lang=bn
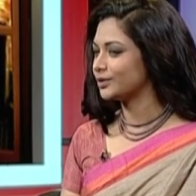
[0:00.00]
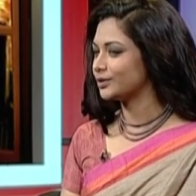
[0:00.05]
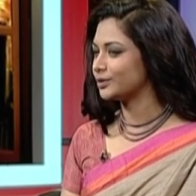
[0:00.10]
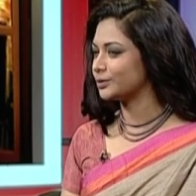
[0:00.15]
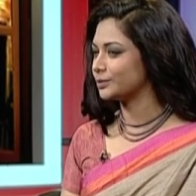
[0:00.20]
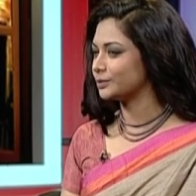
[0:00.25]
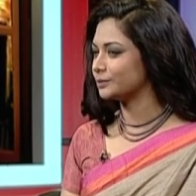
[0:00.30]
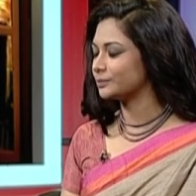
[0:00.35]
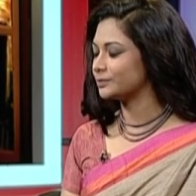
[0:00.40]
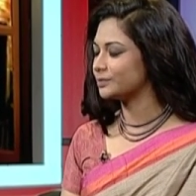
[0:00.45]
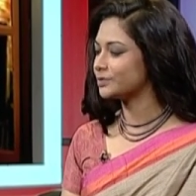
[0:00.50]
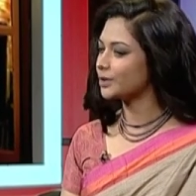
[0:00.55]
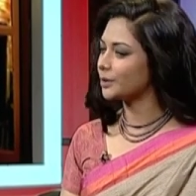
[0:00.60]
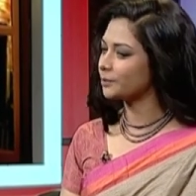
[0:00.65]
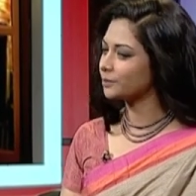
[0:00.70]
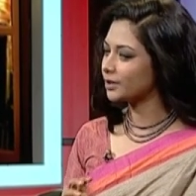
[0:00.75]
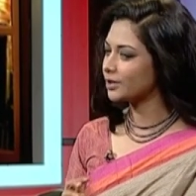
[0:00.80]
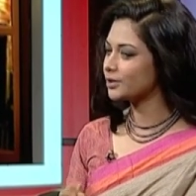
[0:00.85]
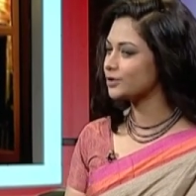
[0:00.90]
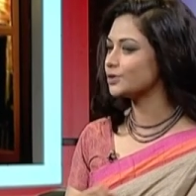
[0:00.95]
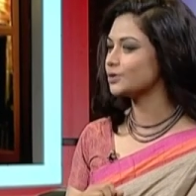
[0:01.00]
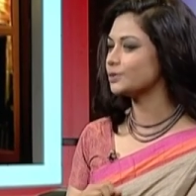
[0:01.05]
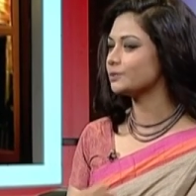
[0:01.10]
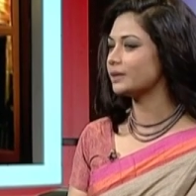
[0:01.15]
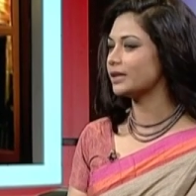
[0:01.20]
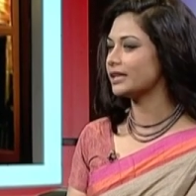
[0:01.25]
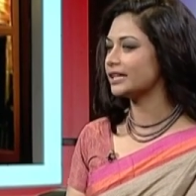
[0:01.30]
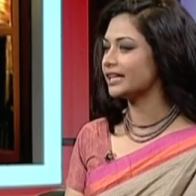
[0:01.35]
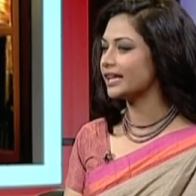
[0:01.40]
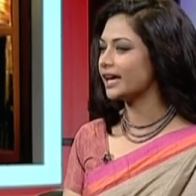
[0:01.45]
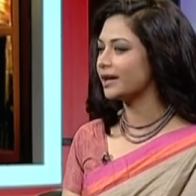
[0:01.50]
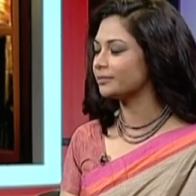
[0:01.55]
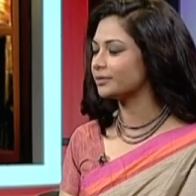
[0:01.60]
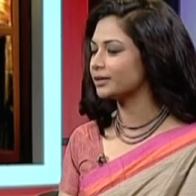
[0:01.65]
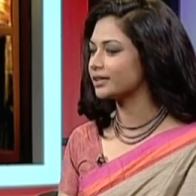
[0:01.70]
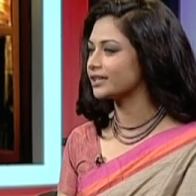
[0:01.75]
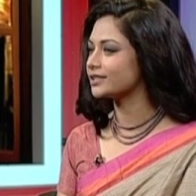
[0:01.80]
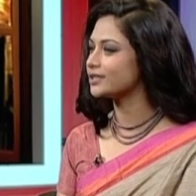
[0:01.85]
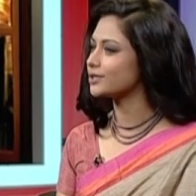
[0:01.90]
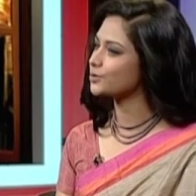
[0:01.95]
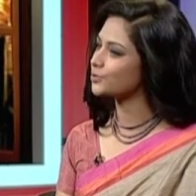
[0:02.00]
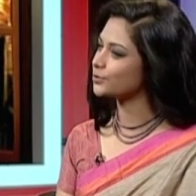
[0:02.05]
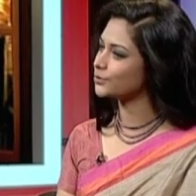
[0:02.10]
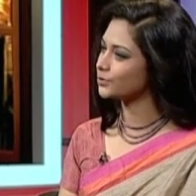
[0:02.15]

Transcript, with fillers: তো সব কিছু মিলিয়ে আপনার কাছে